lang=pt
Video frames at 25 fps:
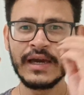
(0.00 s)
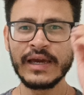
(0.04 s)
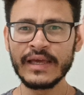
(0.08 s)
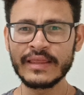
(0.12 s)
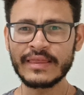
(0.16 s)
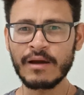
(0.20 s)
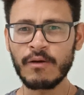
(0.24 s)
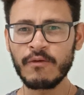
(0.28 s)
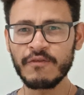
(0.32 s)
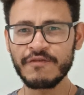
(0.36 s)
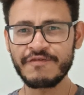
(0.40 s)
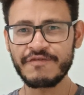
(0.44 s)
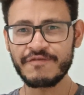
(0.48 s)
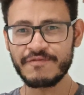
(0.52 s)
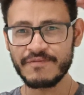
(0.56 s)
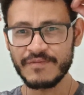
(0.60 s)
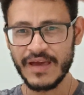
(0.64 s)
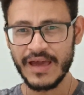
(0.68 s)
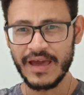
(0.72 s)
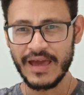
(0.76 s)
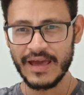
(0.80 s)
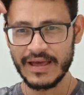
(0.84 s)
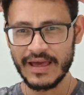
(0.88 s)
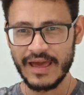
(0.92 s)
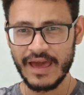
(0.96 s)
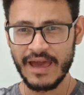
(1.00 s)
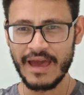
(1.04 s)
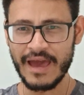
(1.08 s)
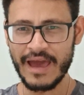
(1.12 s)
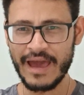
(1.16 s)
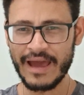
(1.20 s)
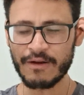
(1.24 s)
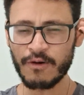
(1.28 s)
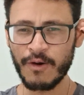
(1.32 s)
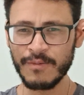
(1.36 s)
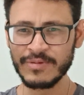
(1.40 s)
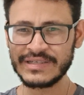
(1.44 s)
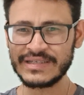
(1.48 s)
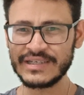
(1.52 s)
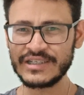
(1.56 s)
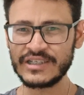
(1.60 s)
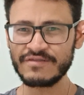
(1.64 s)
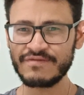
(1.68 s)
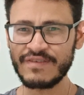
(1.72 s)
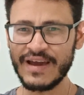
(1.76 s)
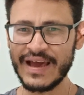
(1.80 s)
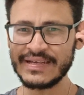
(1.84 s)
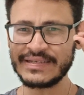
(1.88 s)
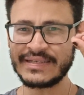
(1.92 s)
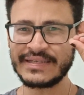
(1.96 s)
Então é como se
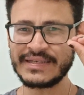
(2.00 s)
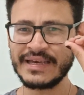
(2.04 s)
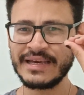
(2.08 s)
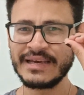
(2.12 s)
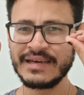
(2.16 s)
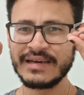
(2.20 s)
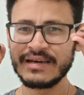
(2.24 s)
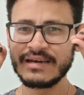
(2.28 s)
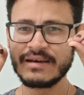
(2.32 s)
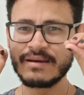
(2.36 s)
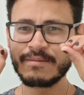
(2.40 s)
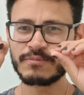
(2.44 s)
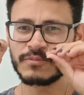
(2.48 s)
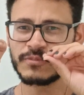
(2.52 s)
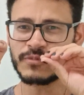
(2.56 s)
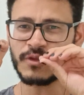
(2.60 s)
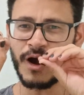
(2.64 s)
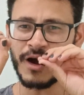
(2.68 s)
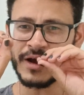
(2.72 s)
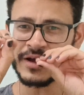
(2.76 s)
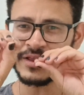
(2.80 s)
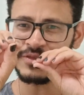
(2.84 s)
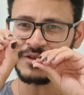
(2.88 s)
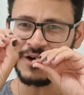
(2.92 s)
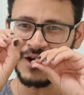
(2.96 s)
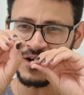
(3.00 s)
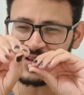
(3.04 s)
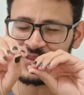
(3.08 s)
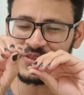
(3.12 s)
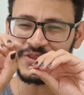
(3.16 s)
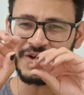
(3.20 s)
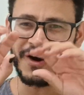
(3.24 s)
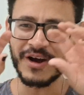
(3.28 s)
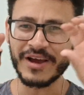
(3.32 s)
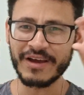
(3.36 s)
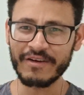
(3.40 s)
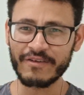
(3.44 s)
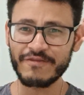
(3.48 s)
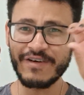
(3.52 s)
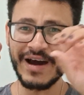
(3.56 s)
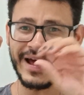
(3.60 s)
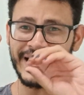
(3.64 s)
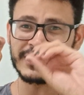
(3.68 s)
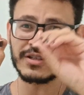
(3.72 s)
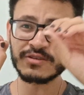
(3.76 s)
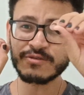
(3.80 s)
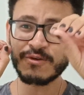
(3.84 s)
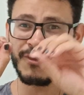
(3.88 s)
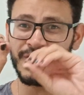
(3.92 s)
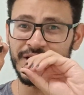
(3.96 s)
tivesse toque, toque, toque,
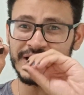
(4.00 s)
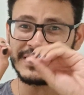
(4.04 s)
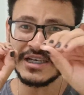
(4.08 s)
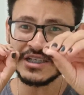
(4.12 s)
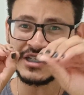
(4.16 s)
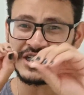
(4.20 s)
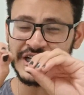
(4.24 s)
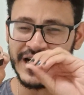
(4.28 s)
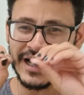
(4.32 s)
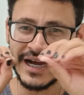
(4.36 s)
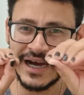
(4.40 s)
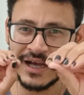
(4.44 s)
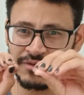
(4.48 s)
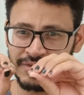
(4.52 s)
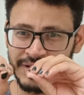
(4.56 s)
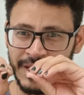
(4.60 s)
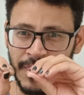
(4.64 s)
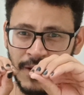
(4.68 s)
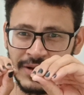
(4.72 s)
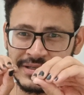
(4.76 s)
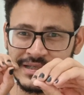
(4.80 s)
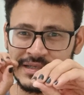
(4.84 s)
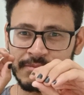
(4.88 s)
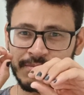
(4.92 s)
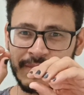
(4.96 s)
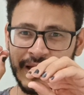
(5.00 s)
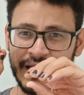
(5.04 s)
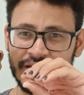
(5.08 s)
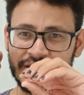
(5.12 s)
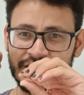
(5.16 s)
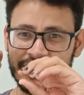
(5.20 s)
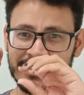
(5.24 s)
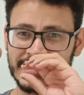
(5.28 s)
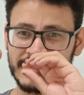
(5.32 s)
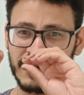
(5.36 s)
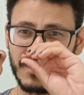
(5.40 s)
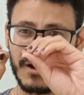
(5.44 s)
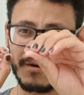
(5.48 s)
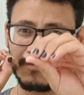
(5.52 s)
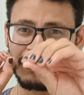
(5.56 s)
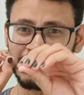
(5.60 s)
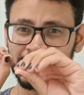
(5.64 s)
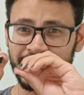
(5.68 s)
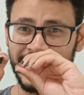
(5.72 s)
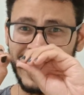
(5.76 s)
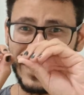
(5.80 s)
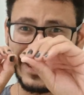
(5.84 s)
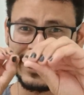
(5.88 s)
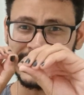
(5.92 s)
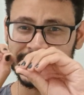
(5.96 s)
várias coisas chegando na nossa mente, assim, ó,
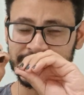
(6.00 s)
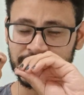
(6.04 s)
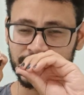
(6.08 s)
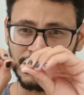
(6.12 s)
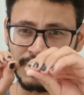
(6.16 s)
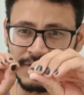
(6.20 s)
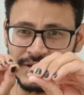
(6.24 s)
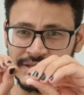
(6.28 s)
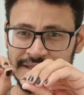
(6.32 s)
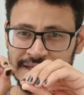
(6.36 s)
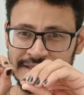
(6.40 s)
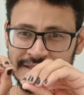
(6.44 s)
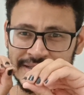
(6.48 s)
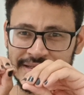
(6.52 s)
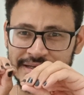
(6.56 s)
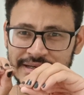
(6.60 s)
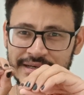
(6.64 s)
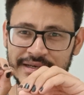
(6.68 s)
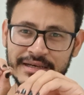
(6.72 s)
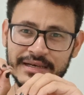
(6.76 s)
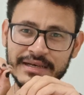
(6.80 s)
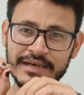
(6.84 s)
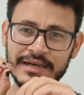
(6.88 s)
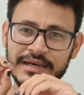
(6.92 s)
várias coisas.